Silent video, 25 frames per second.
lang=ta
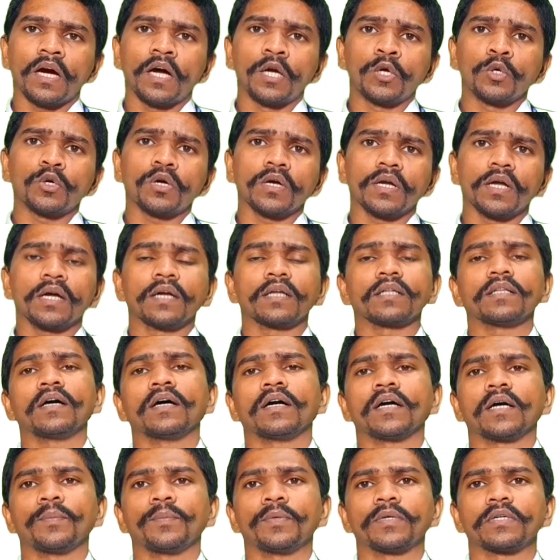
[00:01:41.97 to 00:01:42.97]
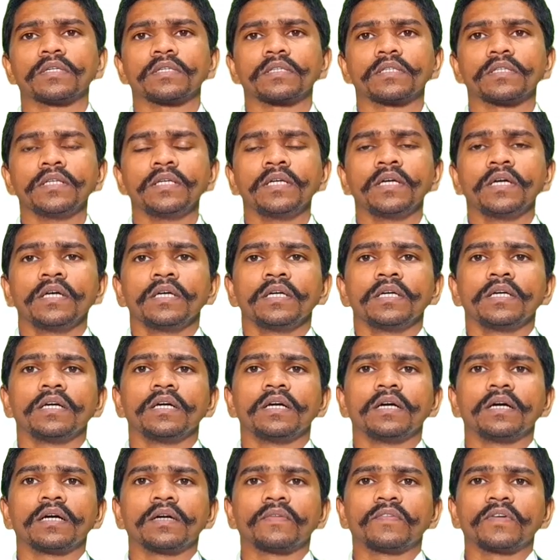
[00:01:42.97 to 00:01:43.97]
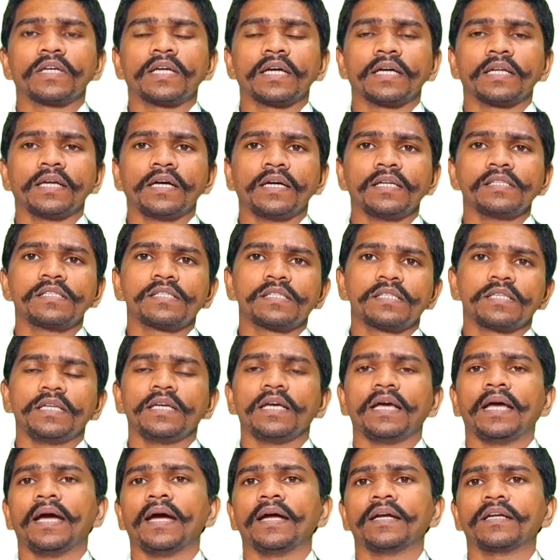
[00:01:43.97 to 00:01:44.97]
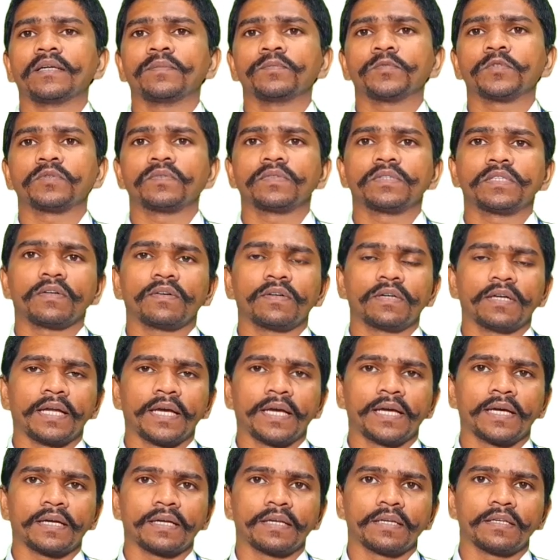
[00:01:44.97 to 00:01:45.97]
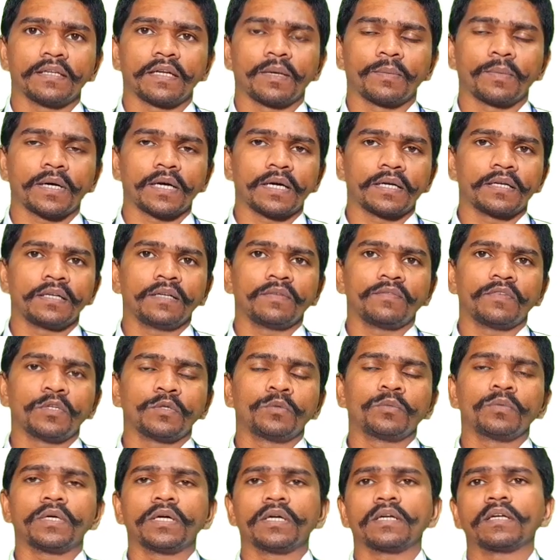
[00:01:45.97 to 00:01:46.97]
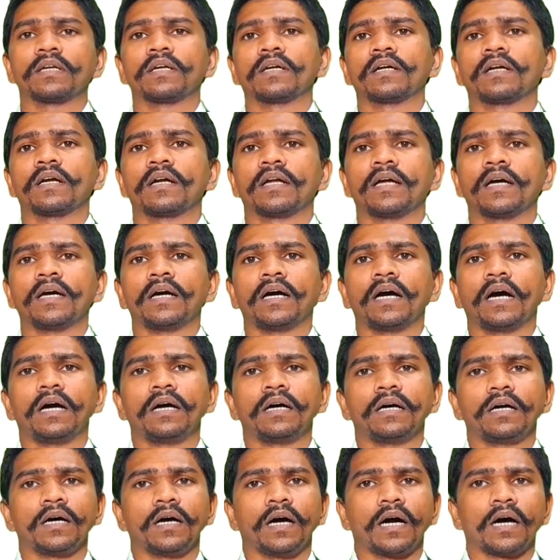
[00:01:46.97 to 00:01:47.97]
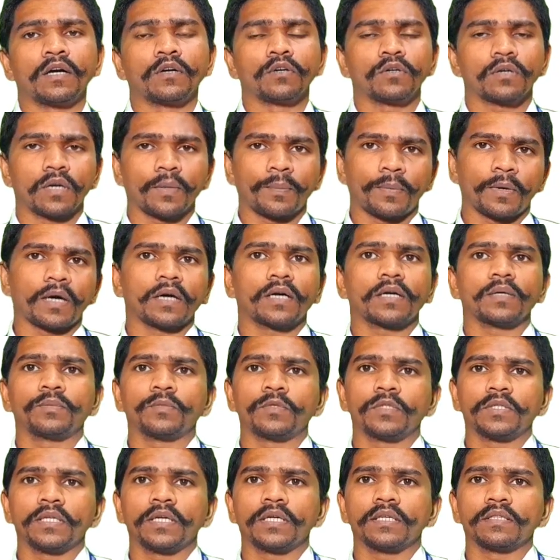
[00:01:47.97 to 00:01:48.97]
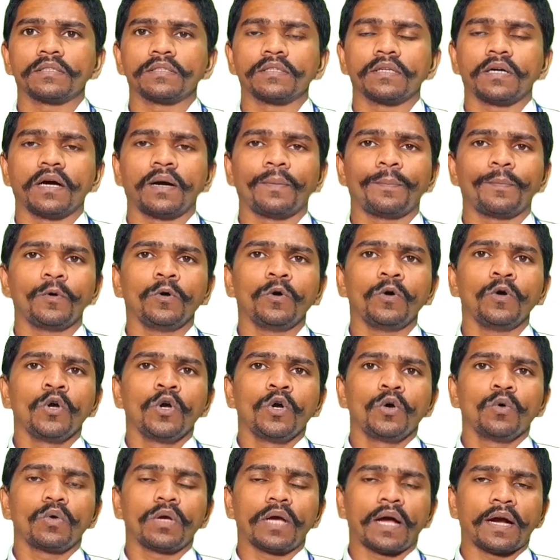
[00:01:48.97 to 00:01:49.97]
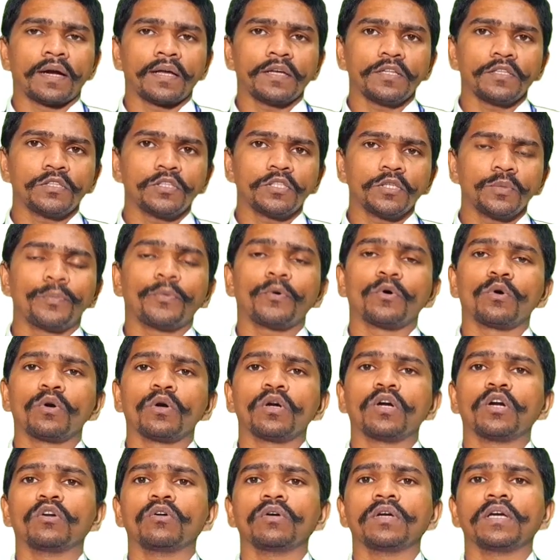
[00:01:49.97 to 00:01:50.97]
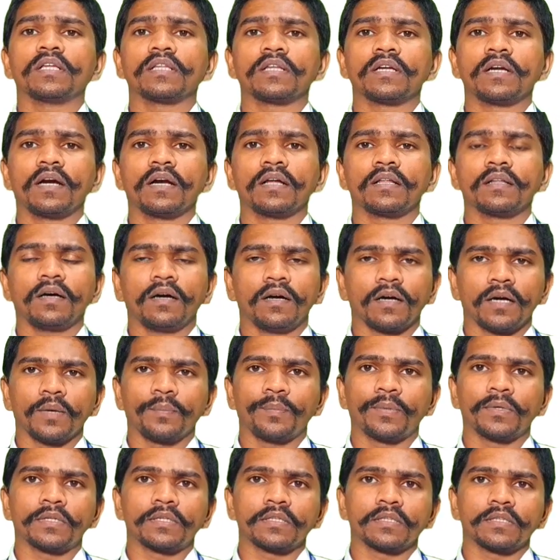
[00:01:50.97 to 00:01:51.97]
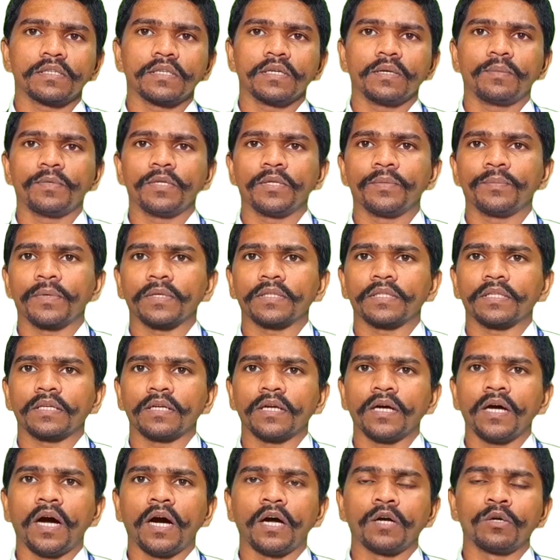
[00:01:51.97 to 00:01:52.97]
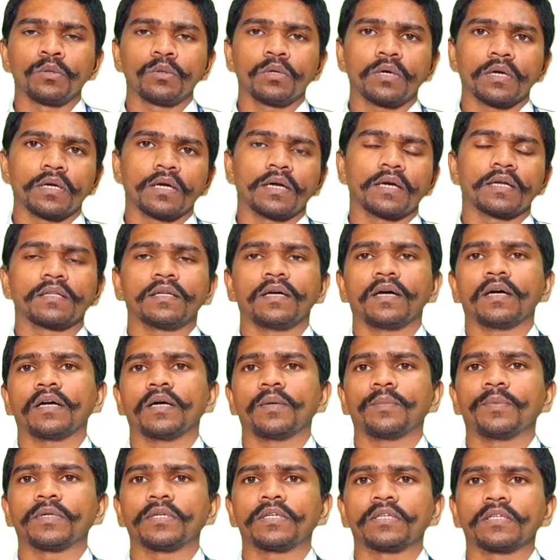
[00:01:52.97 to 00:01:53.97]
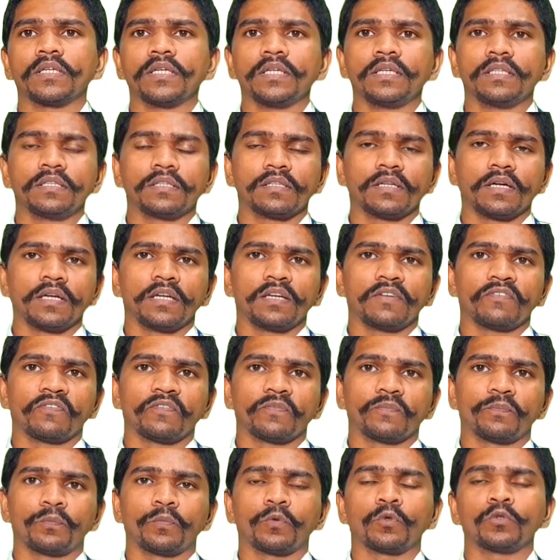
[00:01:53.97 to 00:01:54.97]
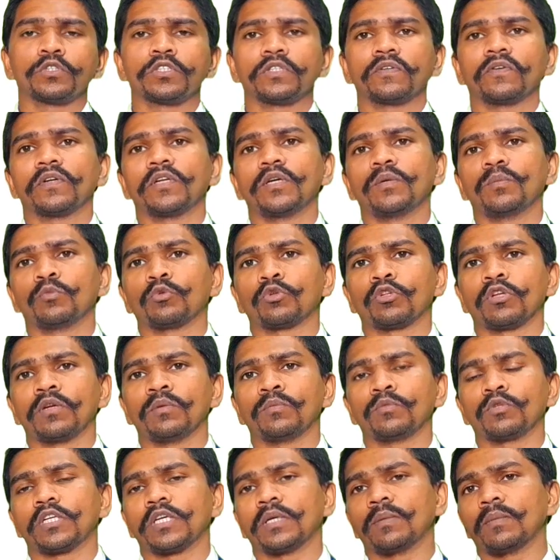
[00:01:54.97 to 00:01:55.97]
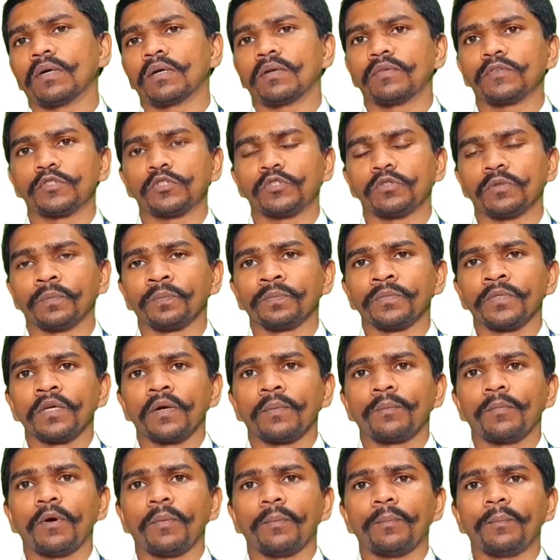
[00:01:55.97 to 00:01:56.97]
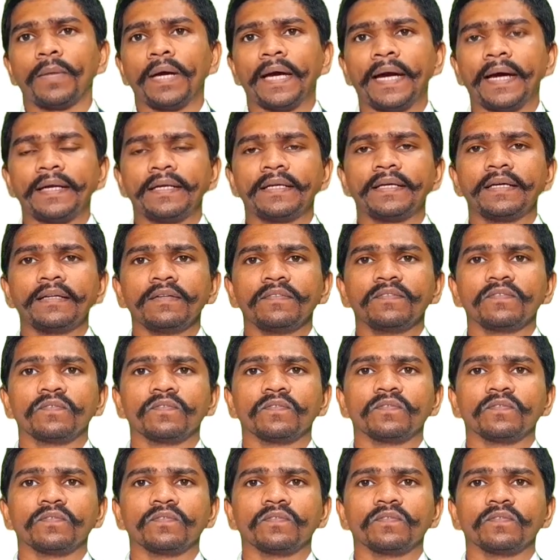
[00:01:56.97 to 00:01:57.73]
அணுக்களால் தான் ஆக்கப்பட்டிருக்கு வி கேனாட் சி ஆட்டம்ஸ் வித் அவர் நேக்கடை நம்ம கண் வெறும் கண்ணால் அணுக்களை பார்க்க முடியாது அப்போது அனைத்து பொருட்களும் எதனால் தான் ஆக்கப்பட்டிருக்கு அப்படின்னு பார்த்தீங்கன்னா அணுக்களால் தான் ஆக்கப்பட்டிருக்கு இதுதான் நீங்கள் புரிஞ்சுக்க வேண்டிய முதல் முக்கியமான விஷயம் இப்போ மேட்டர்